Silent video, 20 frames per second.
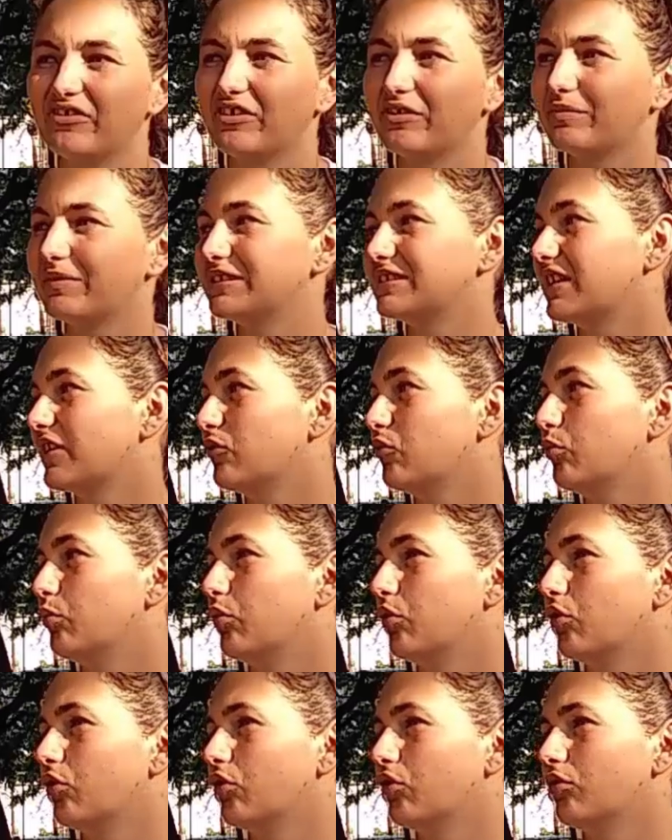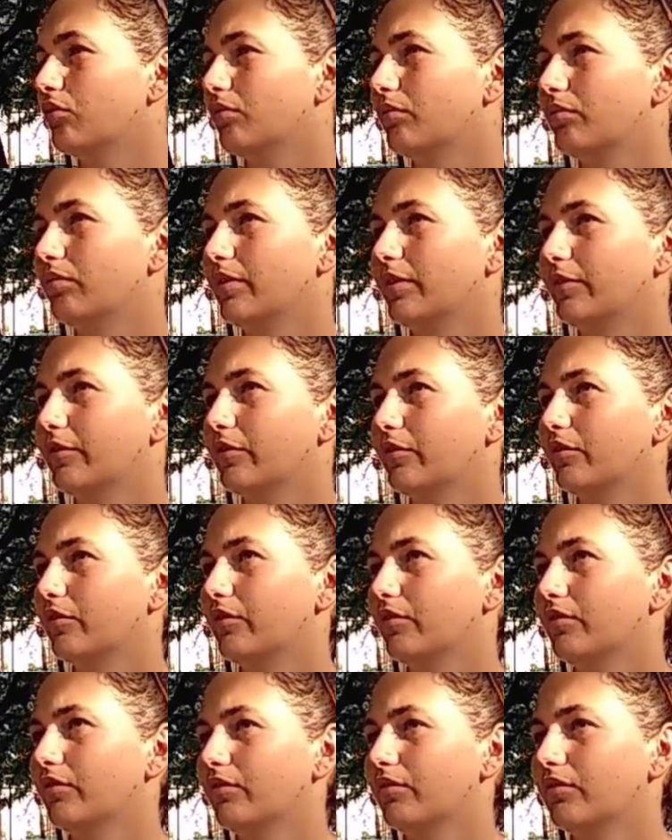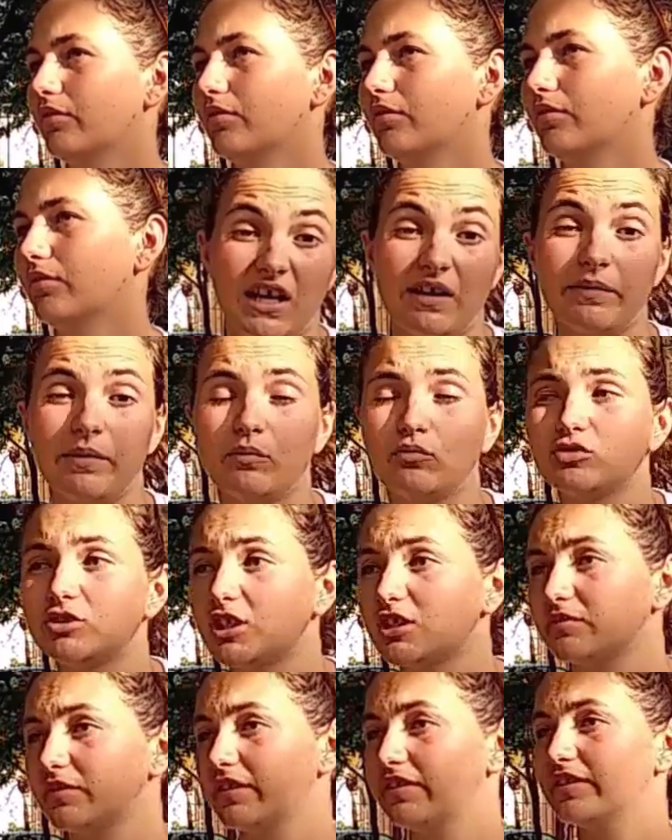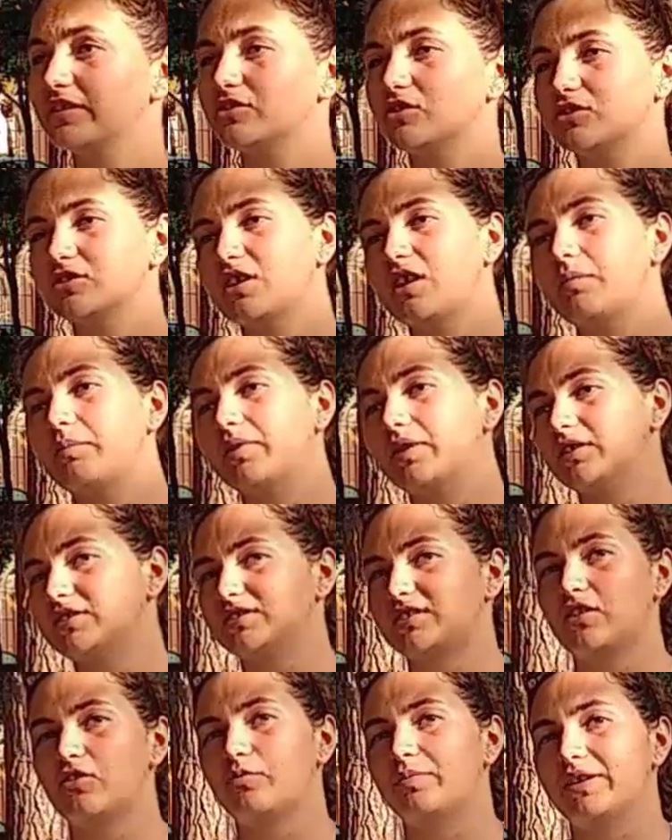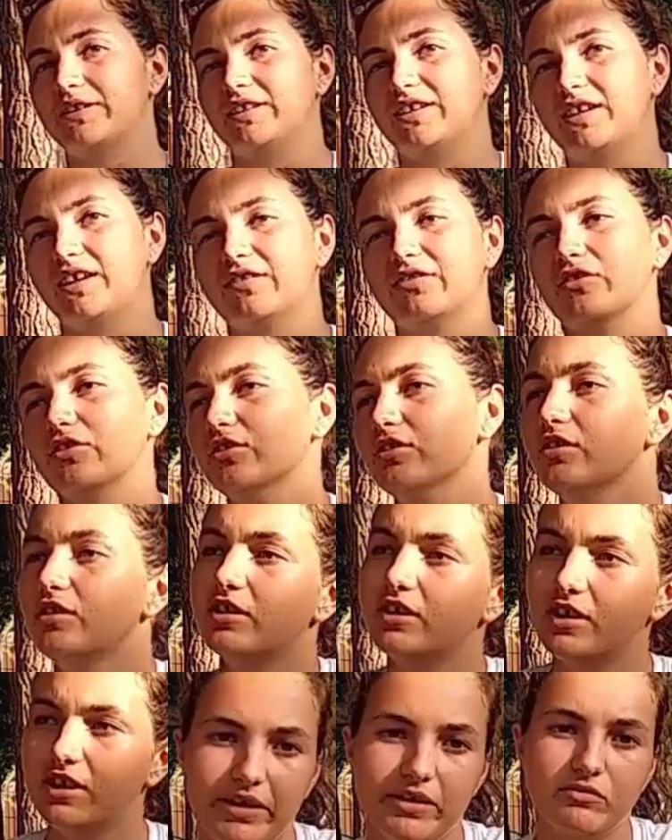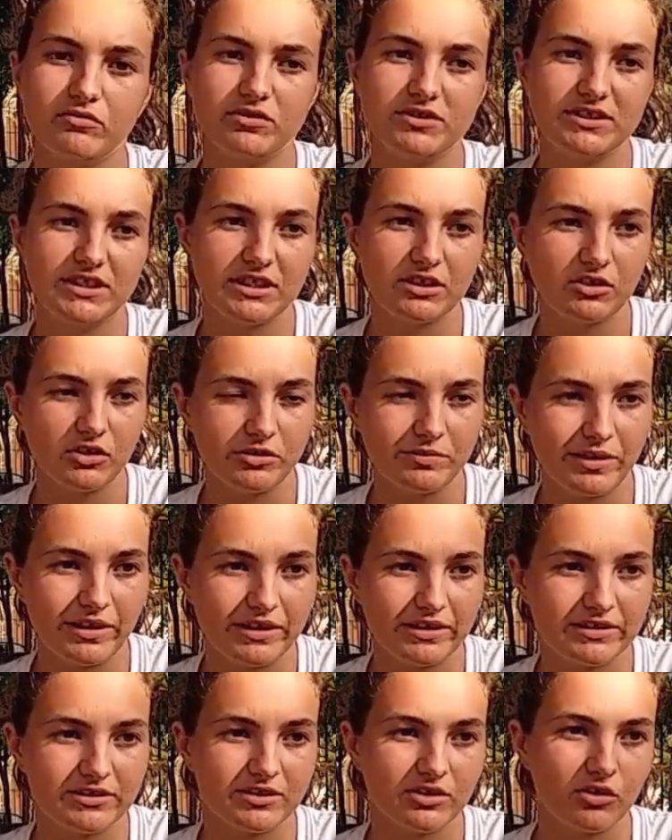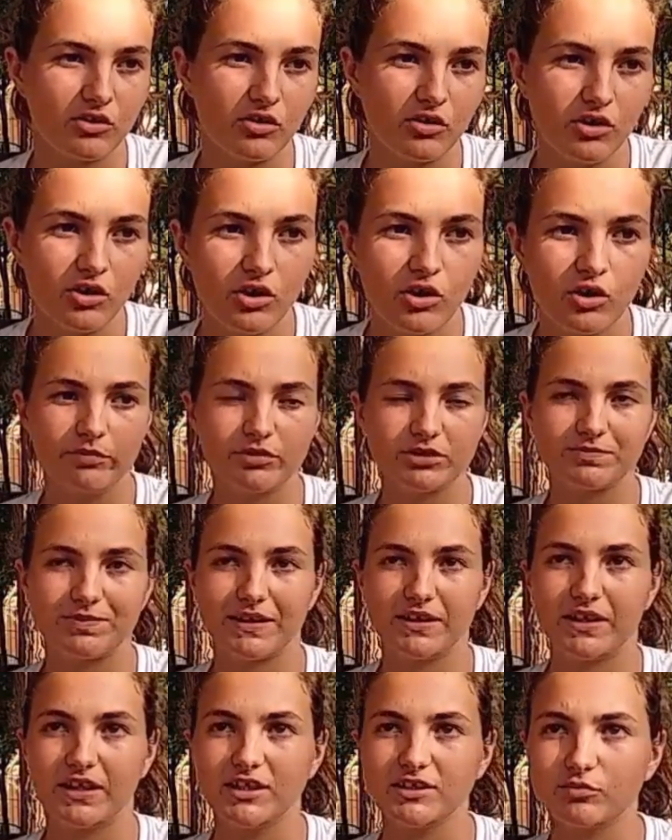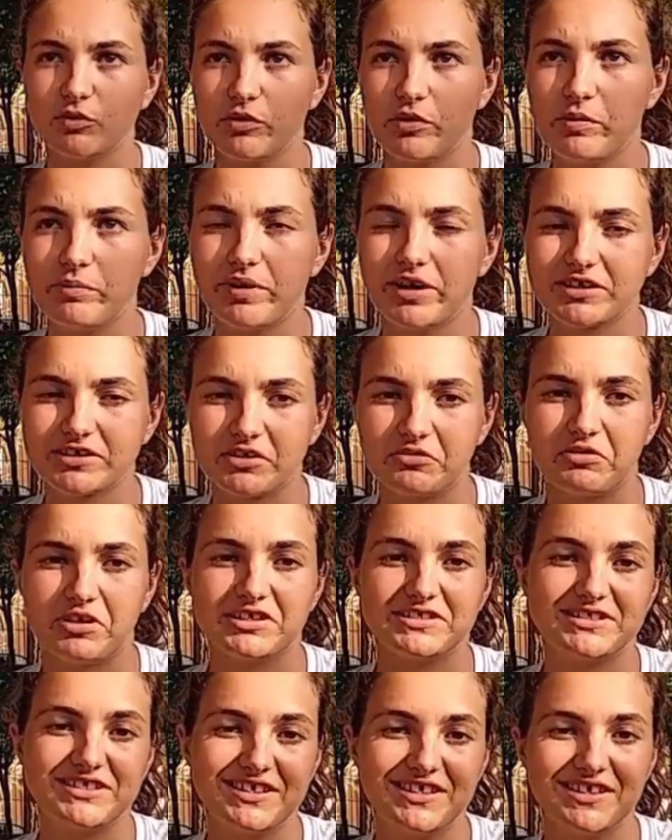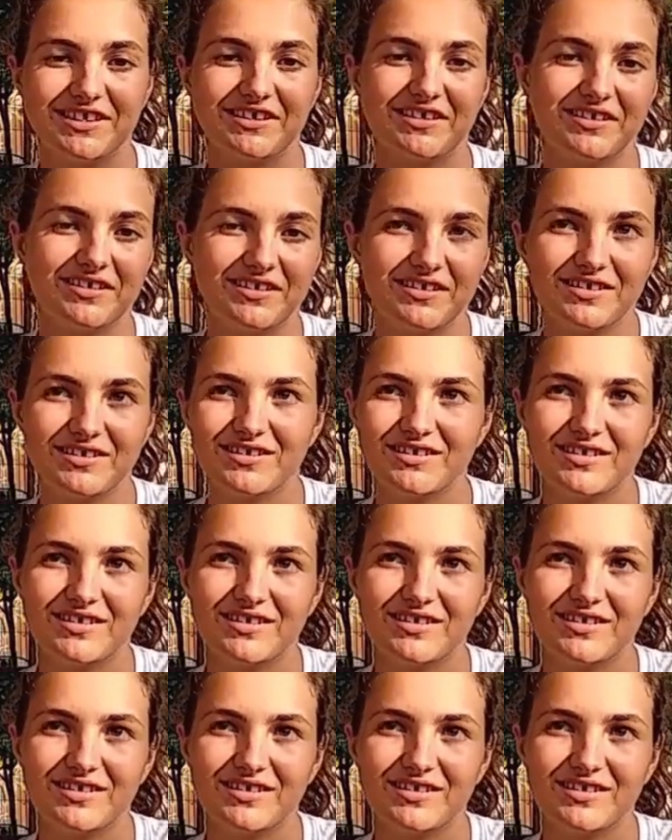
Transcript: Ah, tengo que pensar un poco, pero sí, a mí muchas veces yo estaba, he estado patinando, me ha venido un chico y me ha dicho, oye, pues patinas muy bien para ser una chica.